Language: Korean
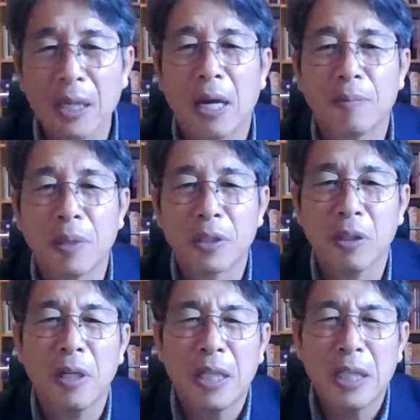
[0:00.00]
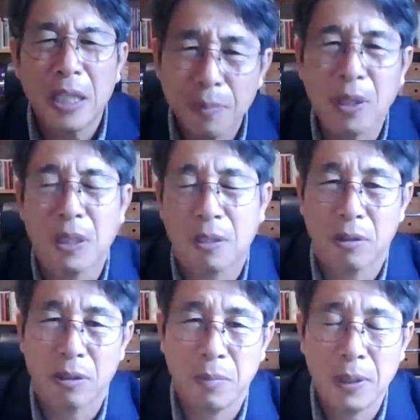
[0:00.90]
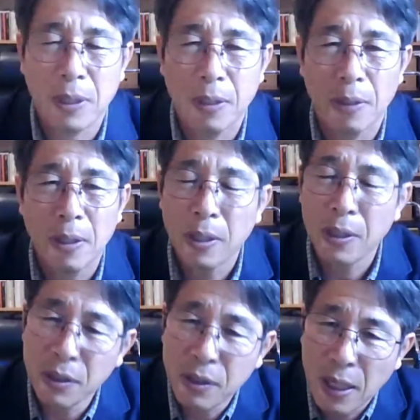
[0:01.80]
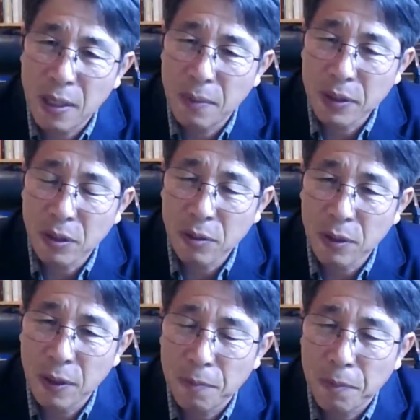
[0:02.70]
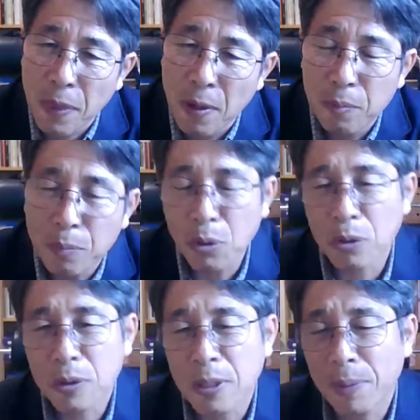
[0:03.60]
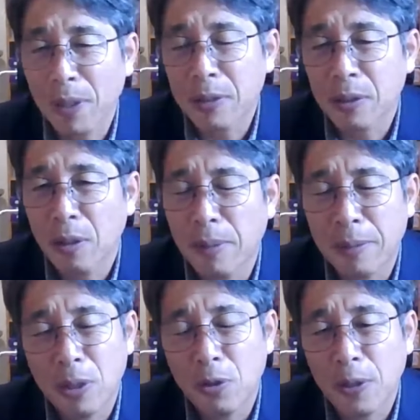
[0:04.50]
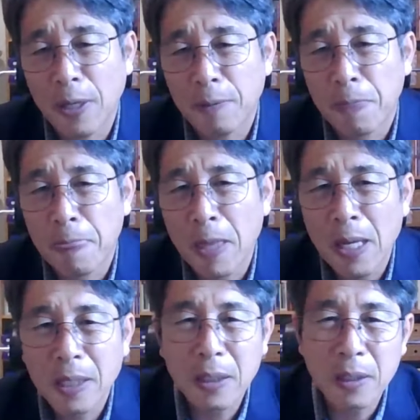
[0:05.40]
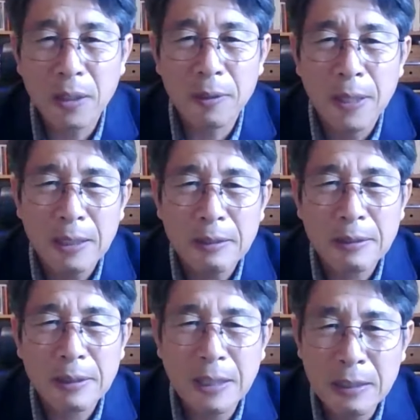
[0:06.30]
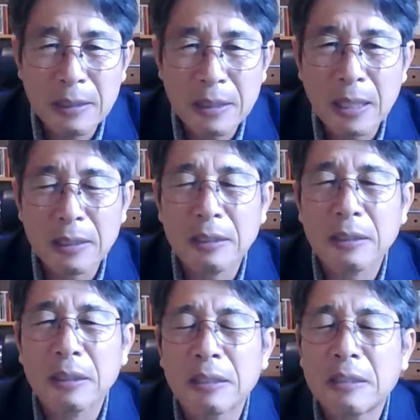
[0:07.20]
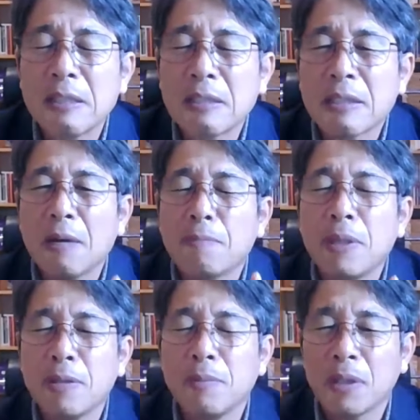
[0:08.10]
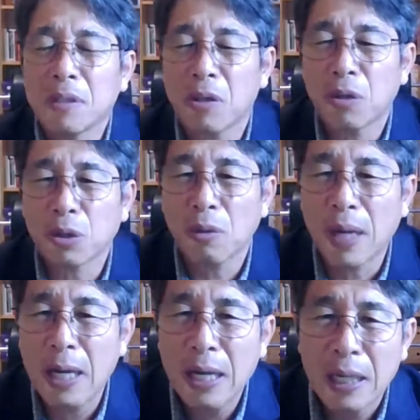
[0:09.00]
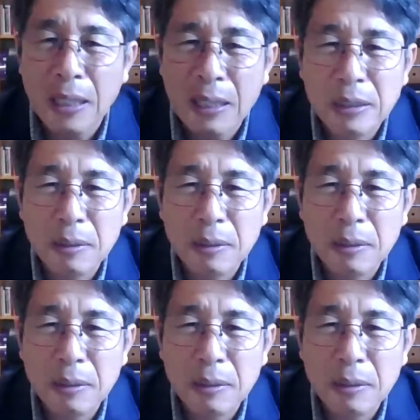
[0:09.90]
생각을 하면서 입게 될 것입니다. 이스라엘 백성들이 포로로 잡혀갔어요. 바벨론에. 그들은 진짜 진짜 믿음 있는 성도와